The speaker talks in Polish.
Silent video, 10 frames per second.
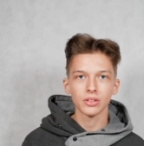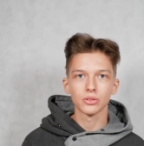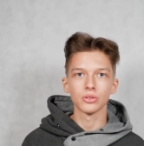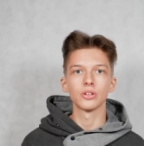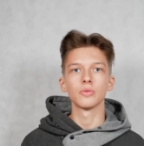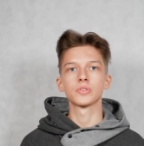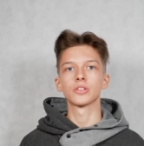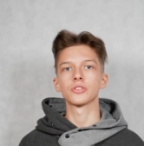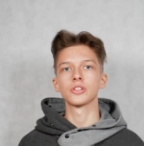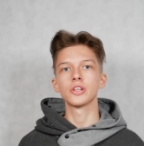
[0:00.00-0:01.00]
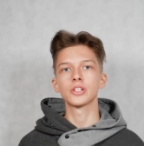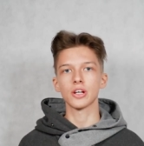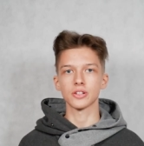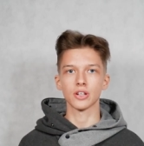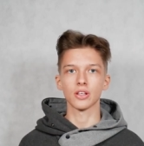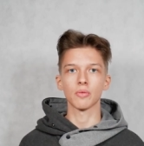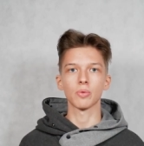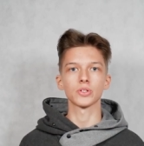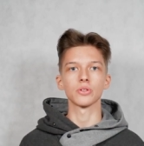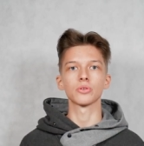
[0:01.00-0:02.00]
który przytoczyli księża na
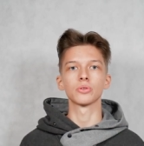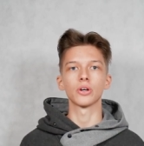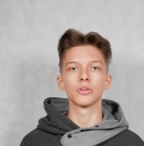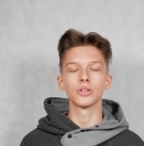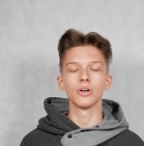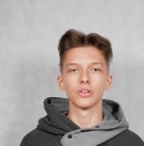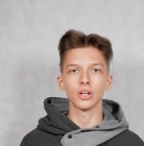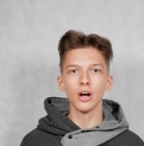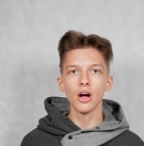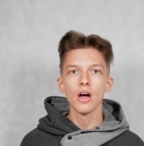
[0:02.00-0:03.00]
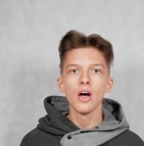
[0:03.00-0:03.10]
początku tego tygodnia,